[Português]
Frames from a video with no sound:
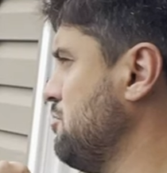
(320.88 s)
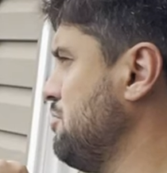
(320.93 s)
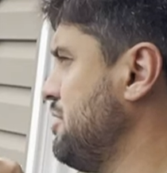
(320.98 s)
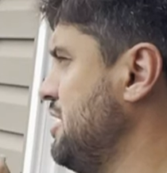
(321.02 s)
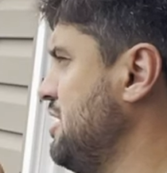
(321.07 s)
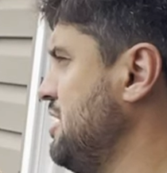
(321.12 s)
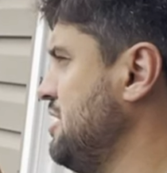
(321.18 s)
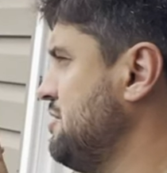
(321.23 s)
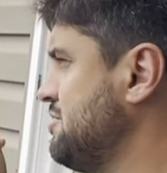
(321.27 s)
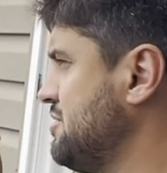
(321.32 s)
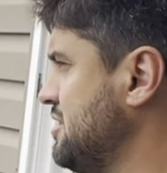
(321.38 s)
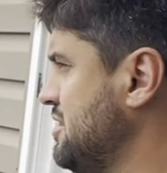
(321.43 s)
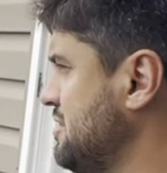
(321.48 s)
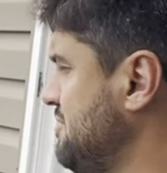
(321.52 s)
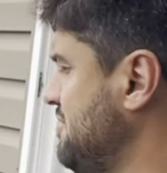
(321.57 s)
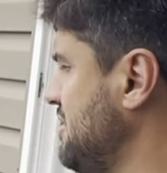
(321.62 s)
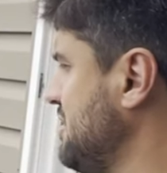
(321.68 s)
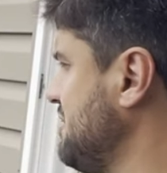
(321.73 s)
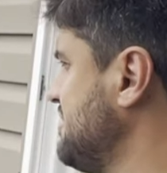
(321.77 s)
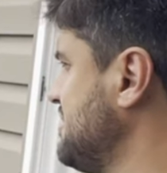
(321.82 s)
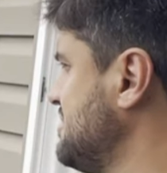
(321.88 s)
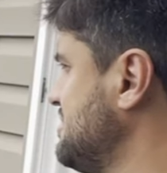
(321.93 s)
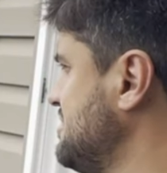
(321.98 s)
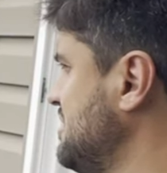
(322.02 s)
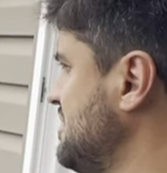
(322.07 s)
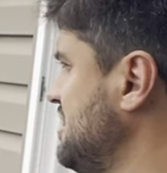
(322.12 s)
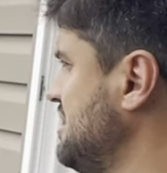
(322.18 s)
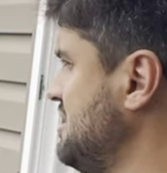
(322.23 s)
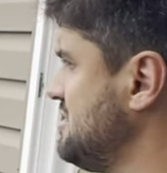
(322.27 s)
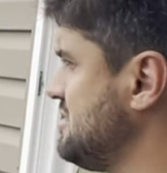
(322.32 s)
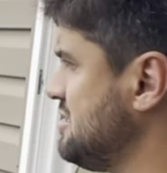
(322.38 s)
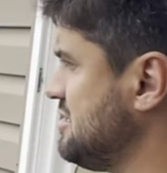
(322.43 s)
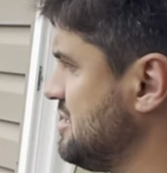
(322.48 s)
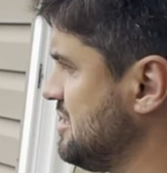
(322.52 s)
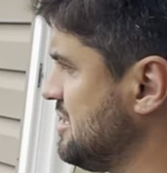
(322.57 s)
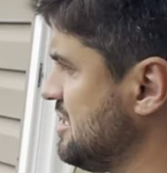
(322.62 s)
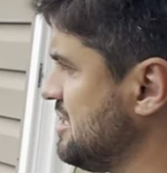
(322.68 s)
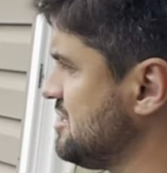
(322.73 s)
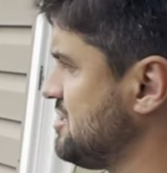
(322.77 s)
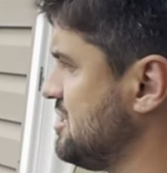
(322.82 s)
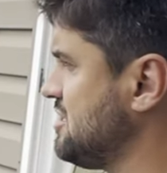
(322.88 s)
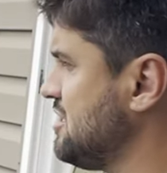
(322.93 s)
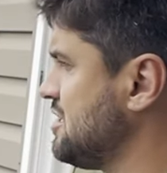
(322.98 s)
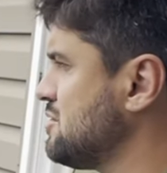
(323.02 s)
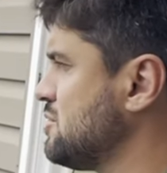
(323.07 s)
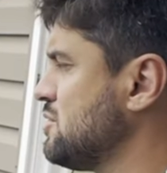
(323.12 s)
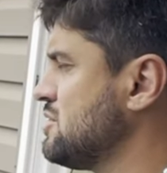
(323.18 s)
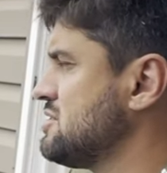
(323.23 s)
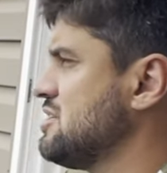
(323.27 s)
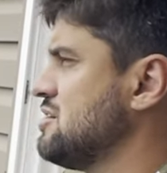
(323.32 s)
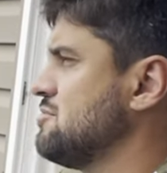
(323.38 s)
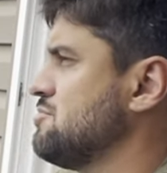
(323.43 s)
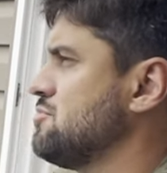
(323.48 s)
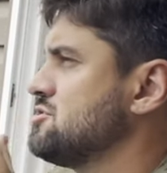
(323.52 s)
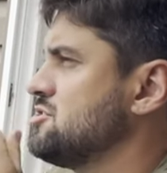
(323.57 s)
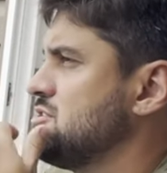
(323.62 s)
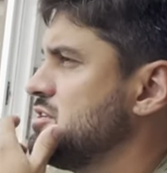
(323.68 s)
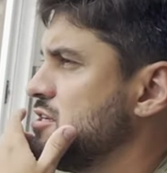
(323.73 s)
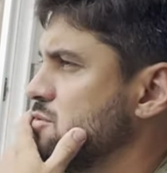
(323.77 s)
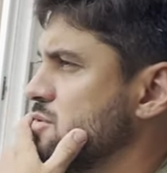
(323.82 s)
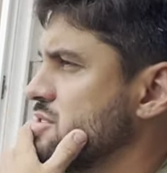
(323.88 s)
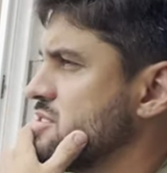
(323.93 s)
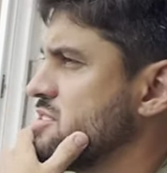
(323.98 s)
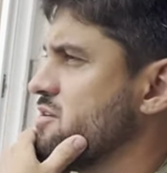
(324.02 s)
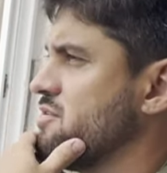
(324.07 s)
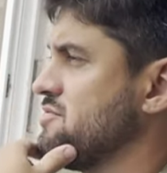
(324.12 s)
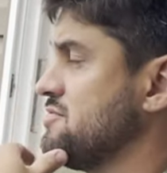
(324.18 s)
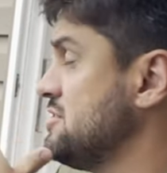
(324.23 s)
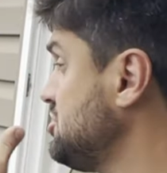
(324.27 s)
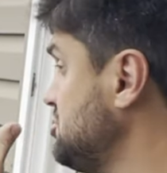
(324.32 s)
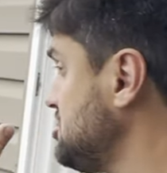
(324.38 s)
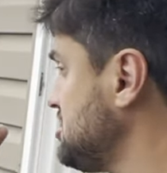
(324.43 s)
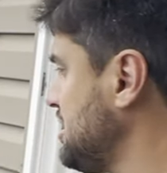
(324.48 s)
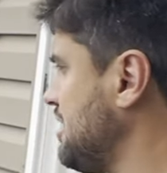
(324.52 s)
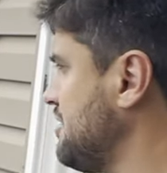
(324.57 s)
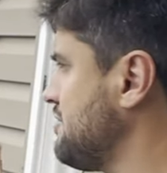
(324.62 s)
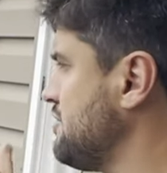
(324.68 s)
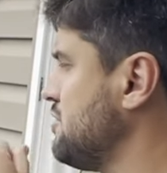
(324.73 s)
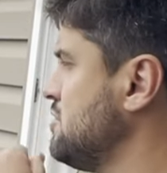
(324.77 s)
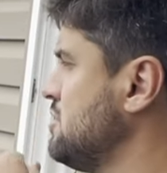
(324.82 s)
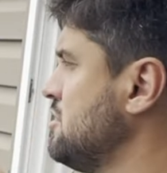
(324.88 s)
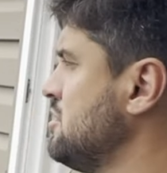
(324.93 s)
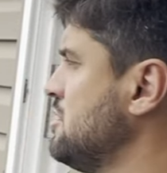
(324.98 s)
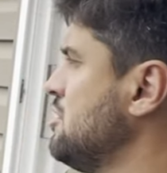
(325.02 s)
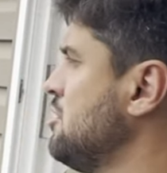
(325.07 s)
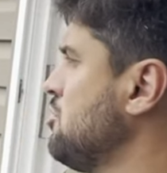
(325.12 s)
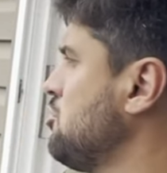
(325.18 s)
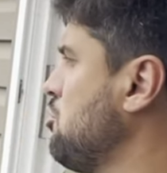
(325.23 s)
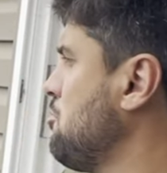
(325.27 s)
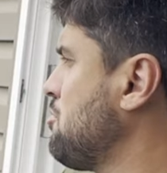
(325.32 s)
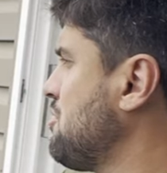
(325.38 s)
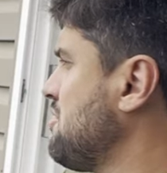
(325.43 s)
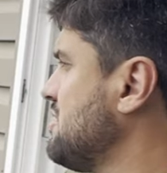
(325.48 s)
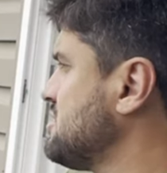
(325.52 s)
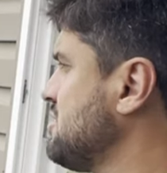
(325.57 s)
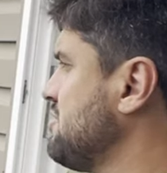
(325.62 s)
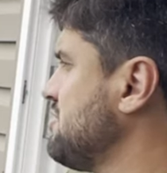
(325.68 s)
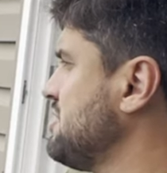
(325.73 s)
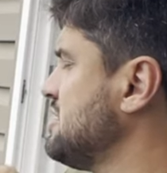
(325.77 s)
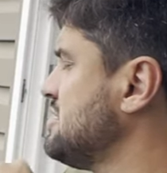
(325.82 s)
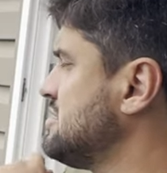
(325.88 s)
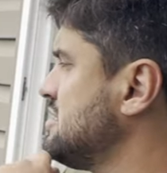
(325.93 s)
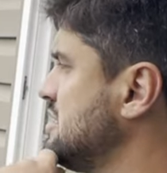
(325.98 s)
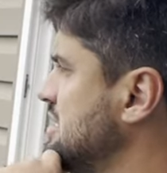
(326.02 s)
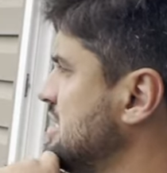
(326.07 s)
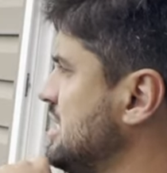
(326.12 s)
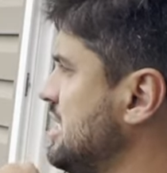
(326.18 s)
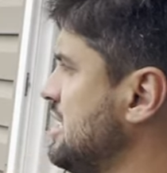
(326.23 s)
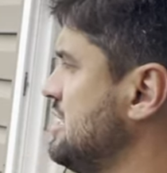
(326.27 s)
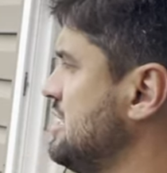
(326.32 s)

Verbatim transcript: bem porque fala francês, inglês, tem graduação, pós-graduação, vida estável, comprovação financeira.